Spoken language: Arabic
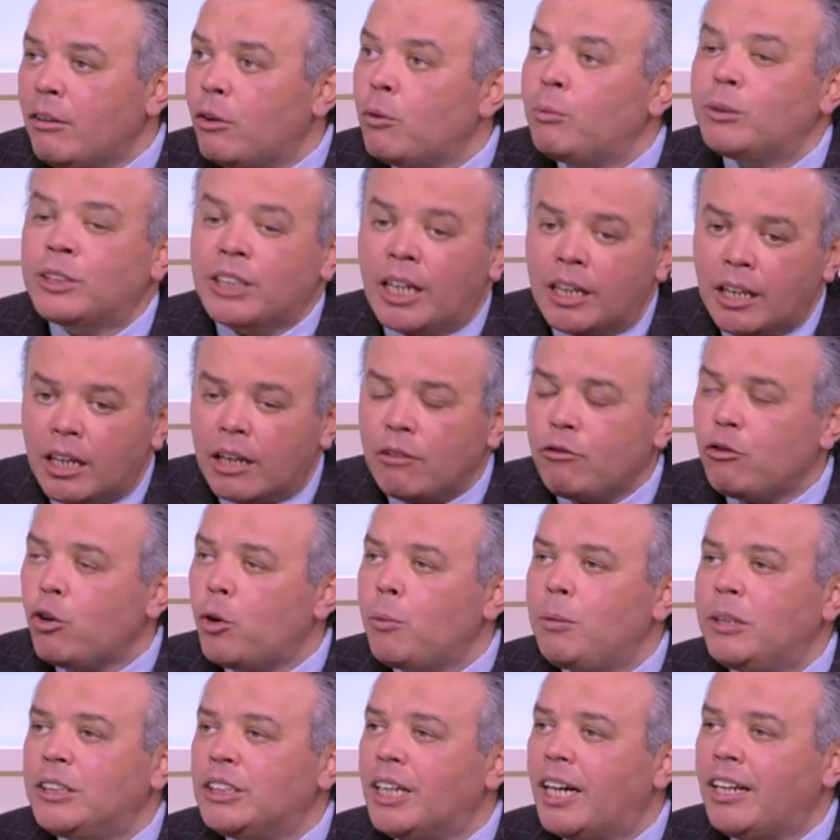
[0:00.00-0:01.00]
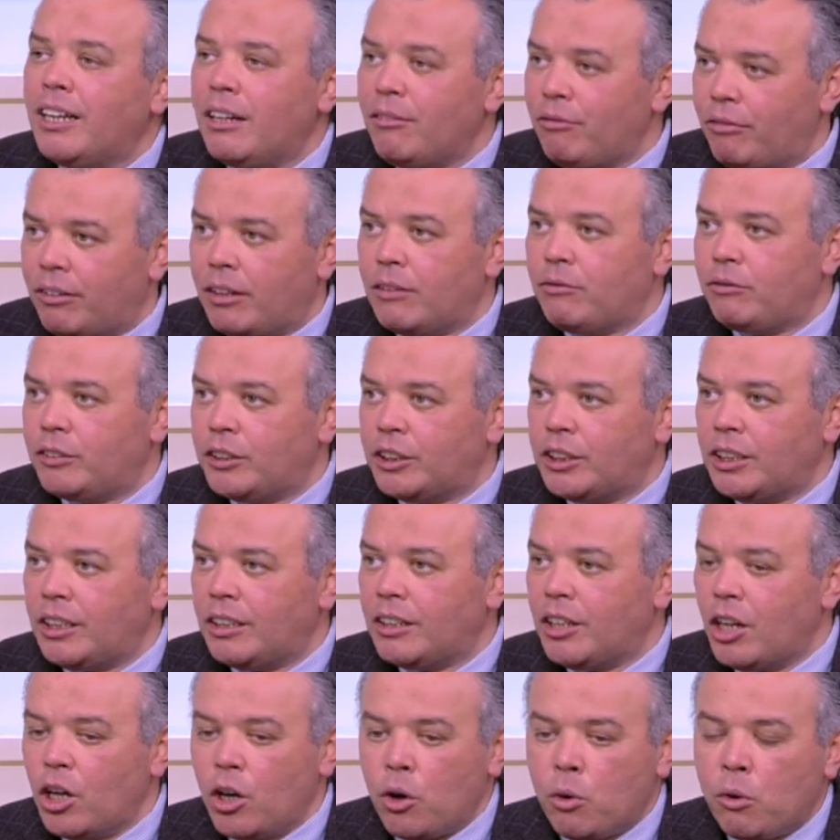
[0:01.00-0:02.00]
ومش هيعرف ومش هيفرق في آه، شيء
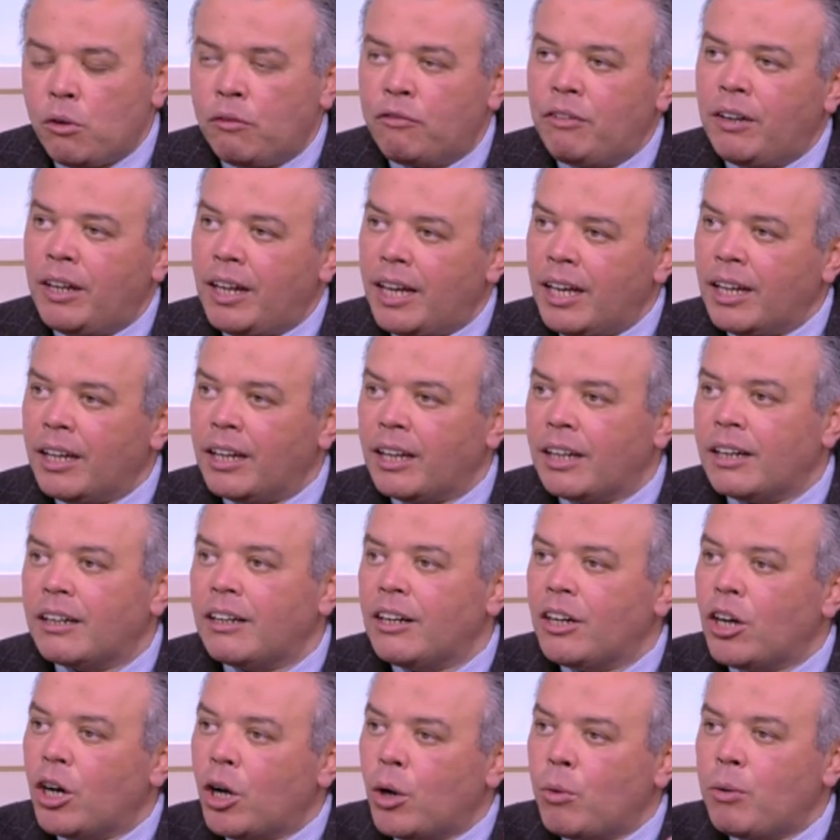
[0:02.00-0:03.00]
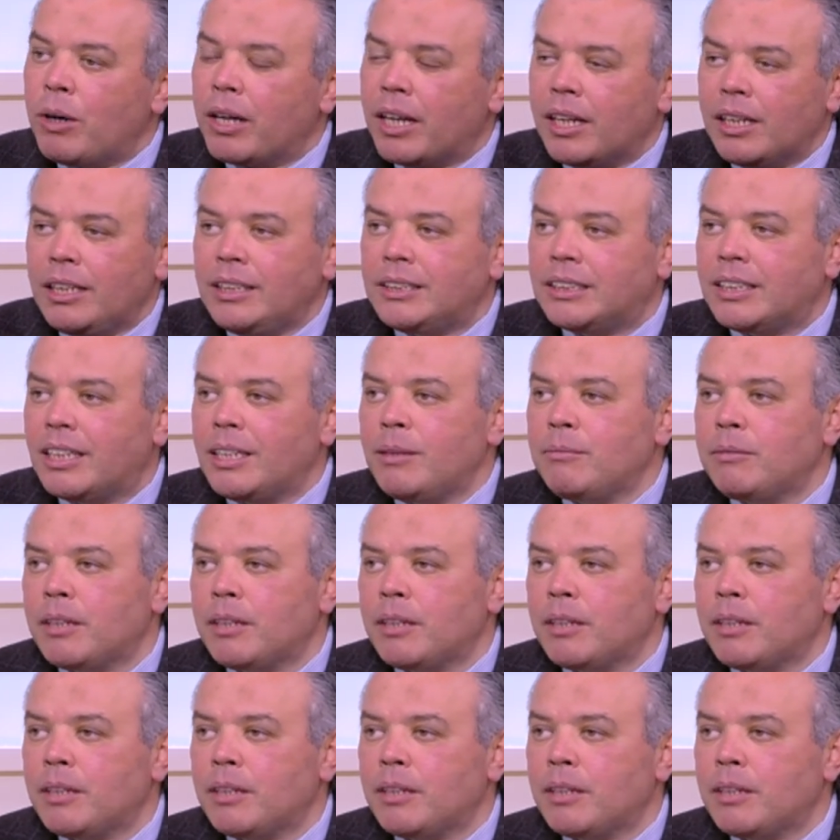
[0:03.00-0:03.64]
هيفرق وفي الاخر هو جنين سليم